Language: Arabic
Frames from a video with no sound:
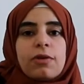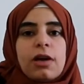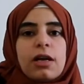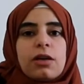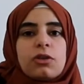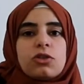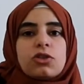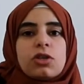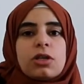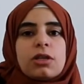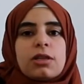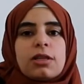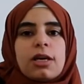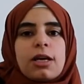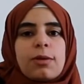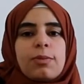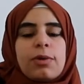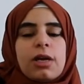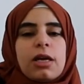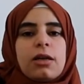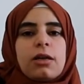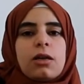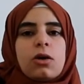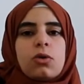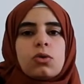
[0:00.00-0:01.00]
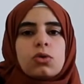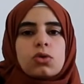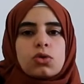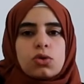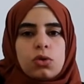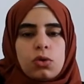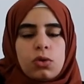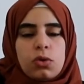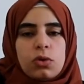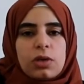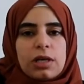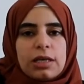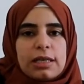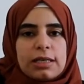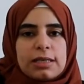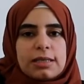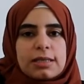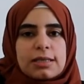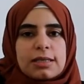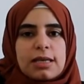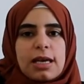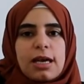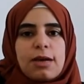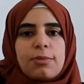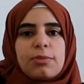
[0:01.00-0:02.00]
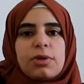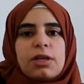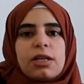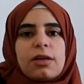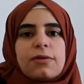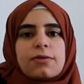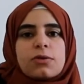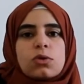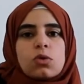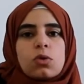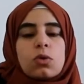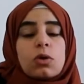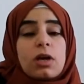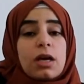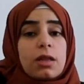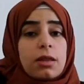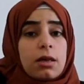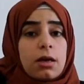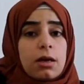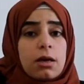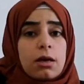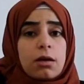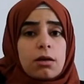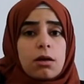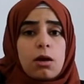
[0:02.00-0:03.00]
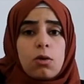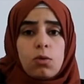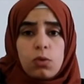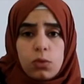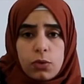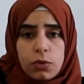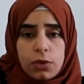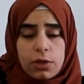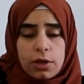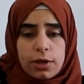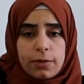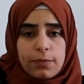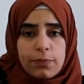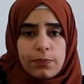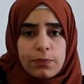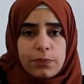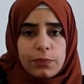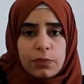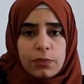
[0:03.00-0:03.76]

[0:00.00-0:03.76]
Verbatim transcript: الجندر بأنه شعور الإنسان بنفسه كذكر أو أنثى